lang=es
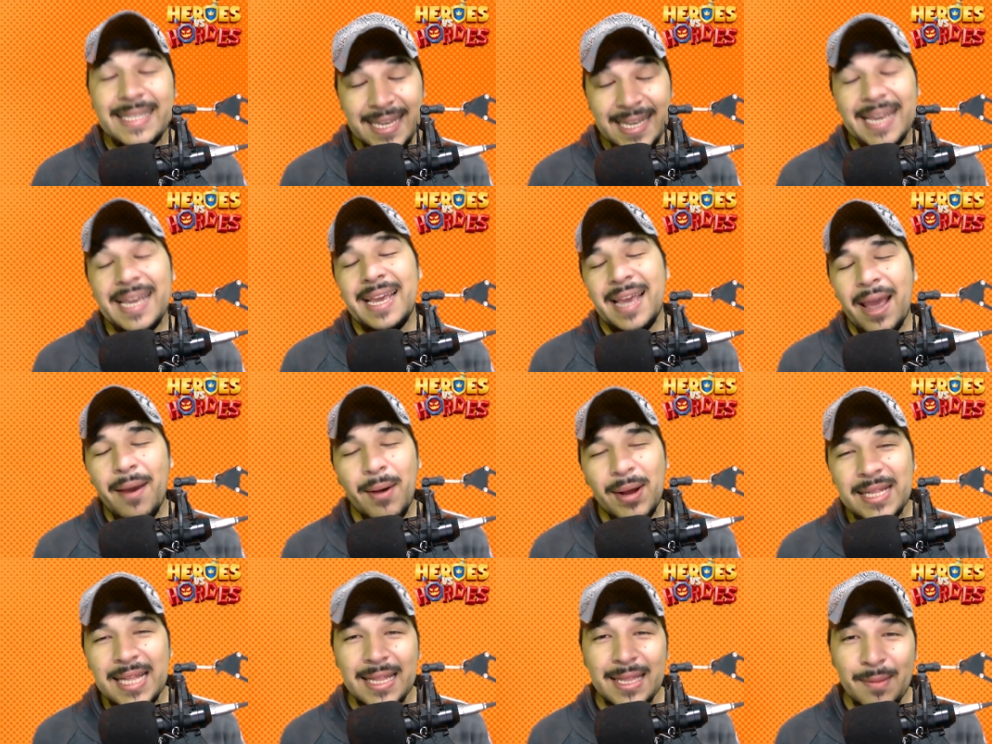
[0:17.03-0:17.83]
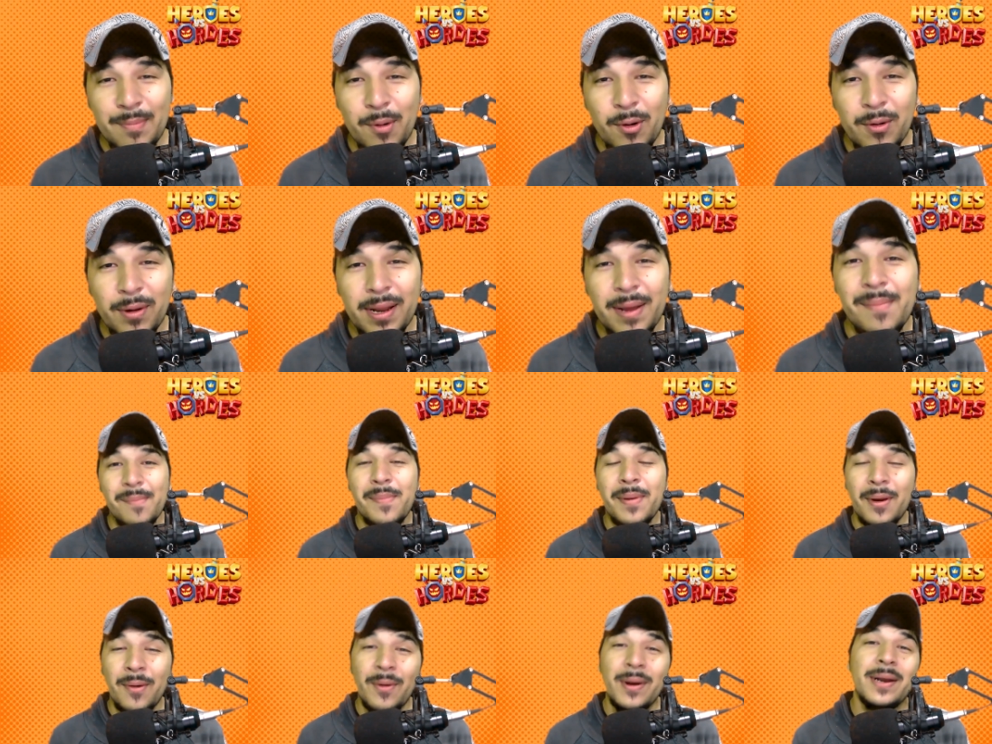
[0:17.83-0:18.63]
Sí, es bastante pobre,
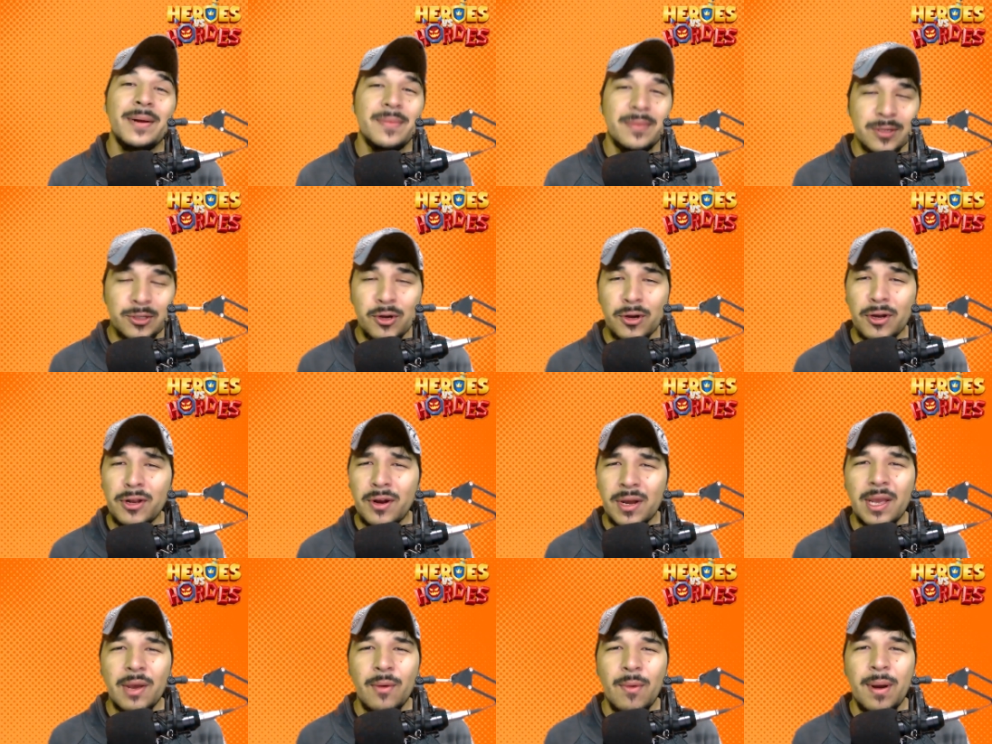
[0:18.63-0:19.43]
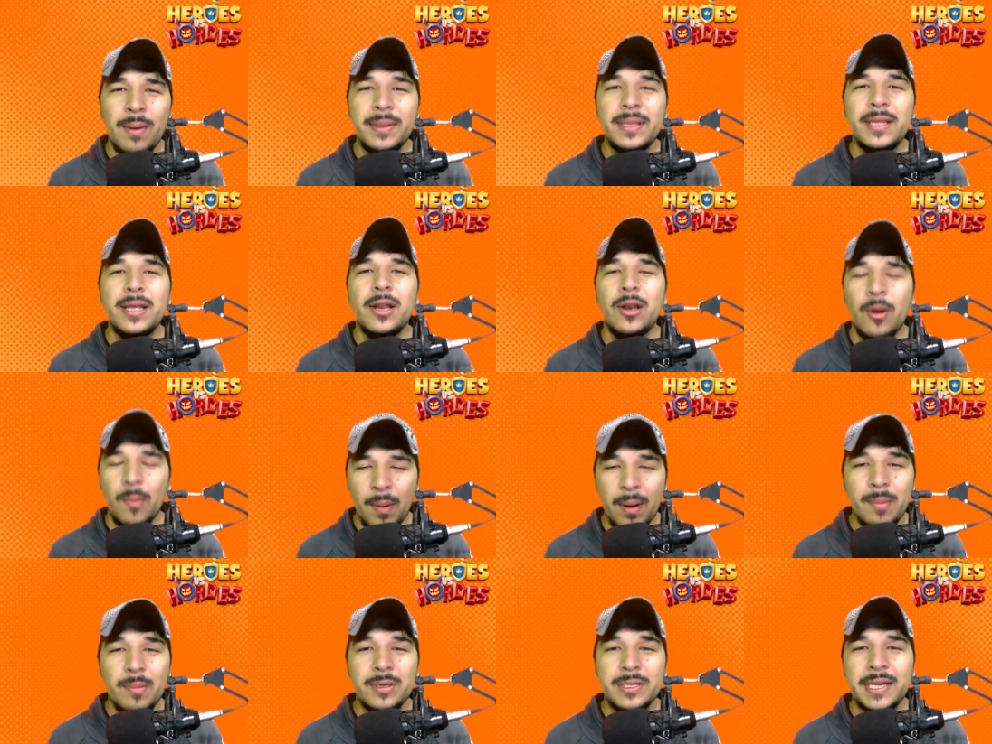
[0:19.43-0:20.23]
pero bueno, yo creo que igualmente lo
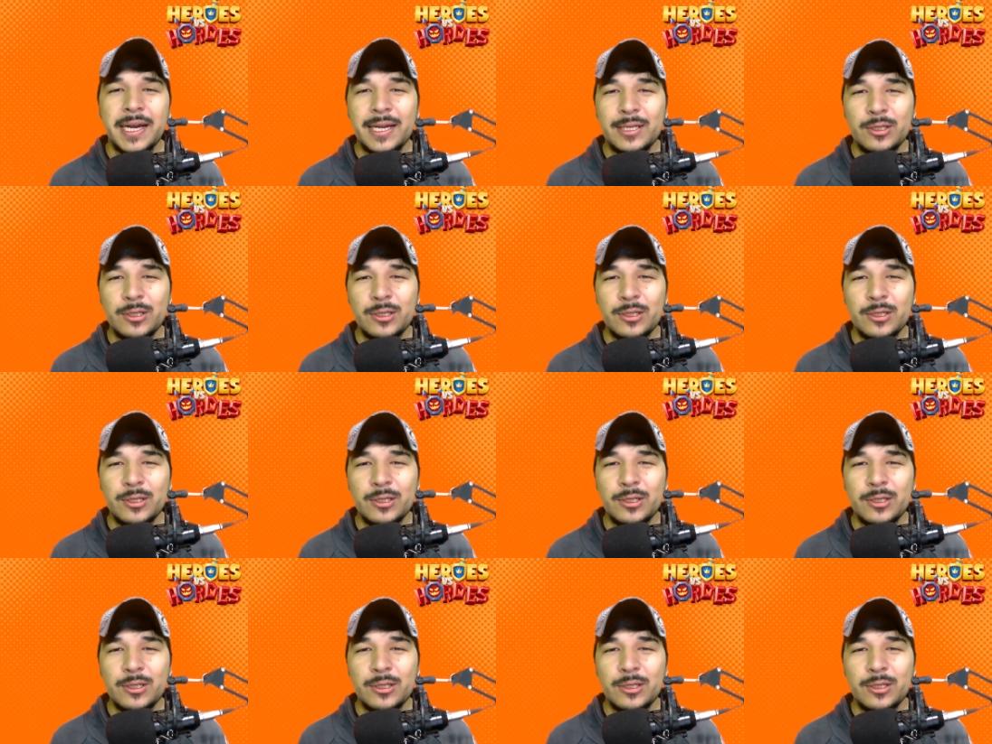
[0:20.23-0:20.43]
podemos llegar a